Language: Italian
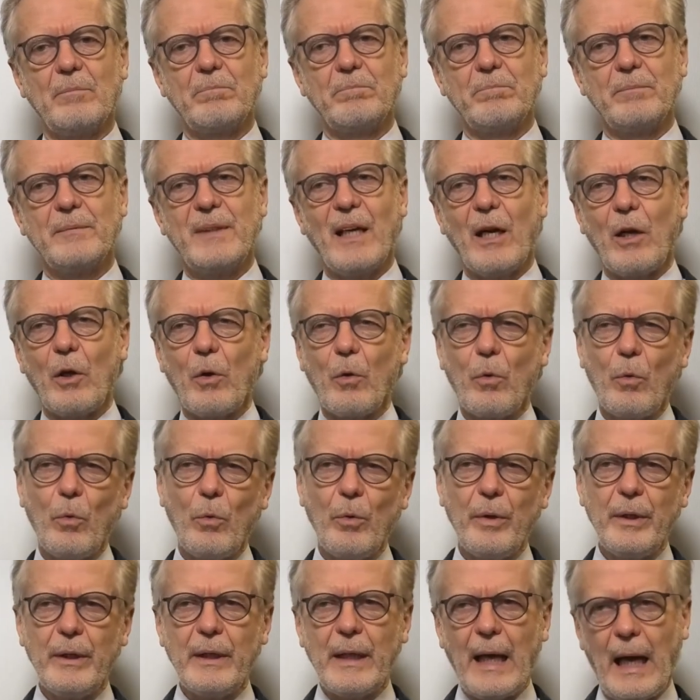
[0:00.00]
Da
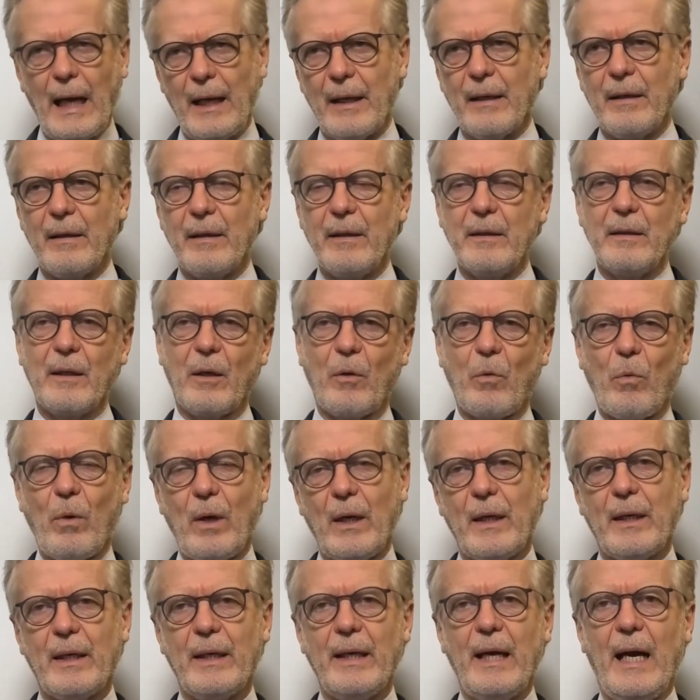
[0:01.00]
alcuni anni, da
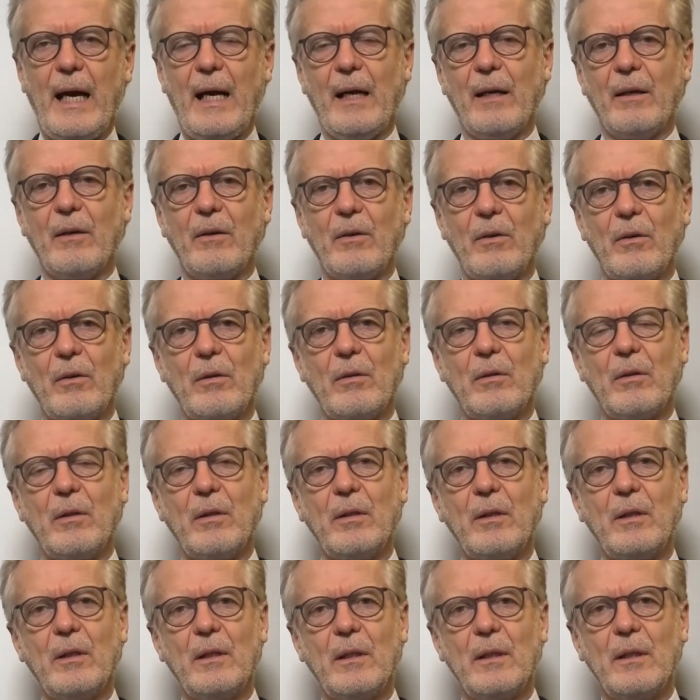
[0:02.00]
qualche
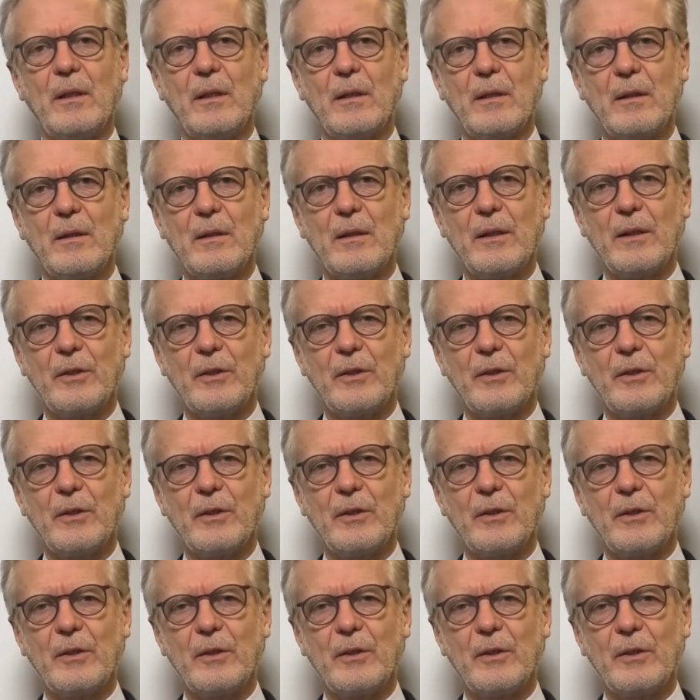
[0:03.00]
anno,